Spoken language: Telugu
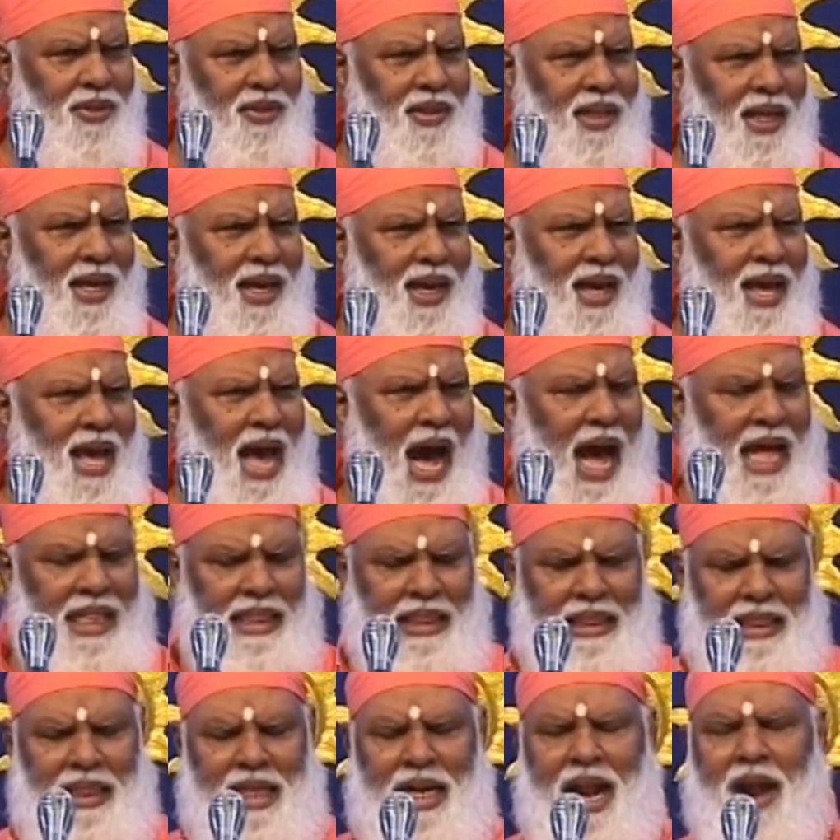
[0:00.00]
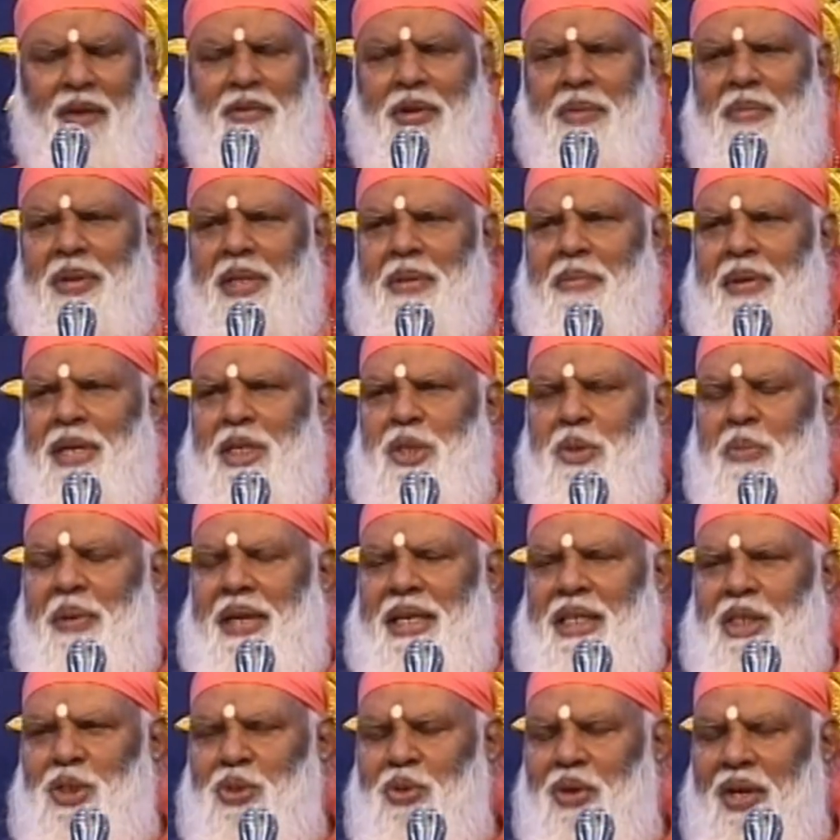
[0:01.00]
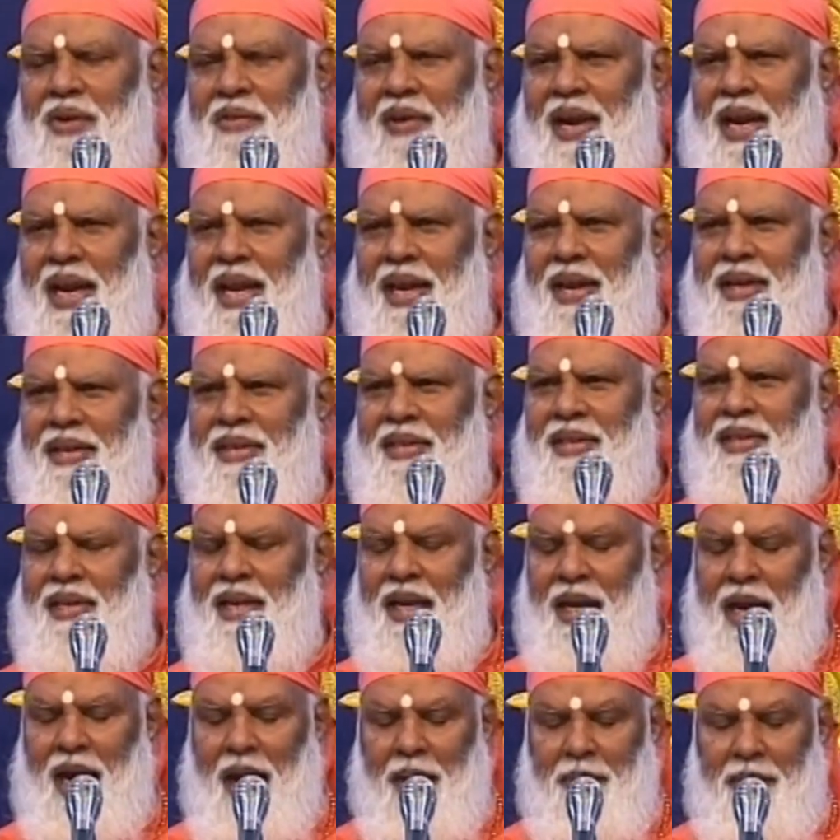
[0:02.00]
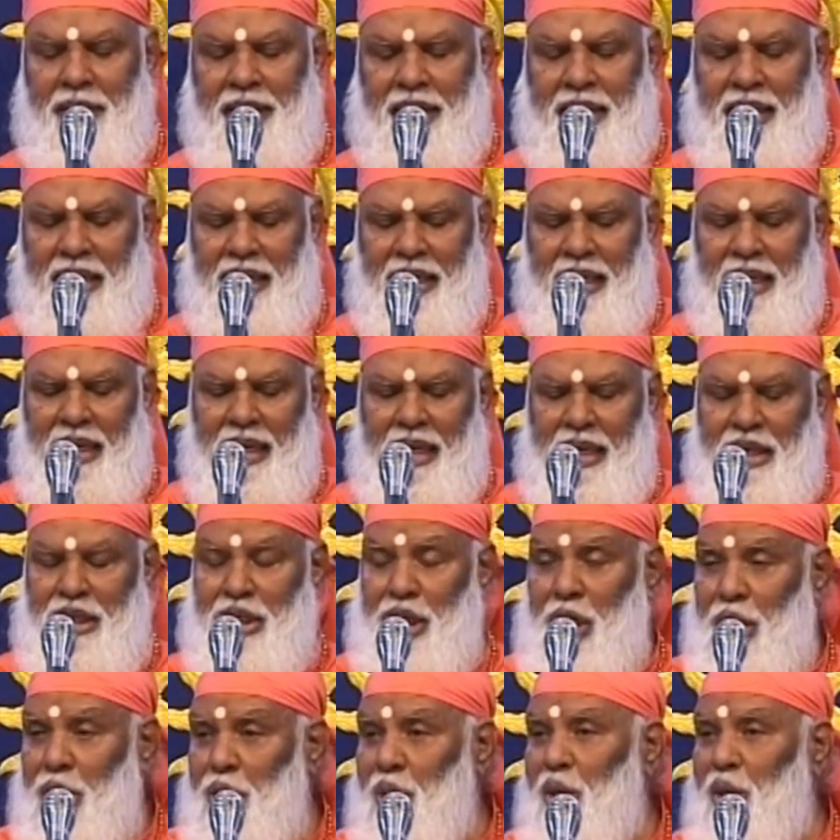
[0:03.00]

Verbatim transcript: అర్థమవుతుంది అందరూ ఆవిడ మీద మనసు పడేసుకున్న వాళ్ళే కాబట్టి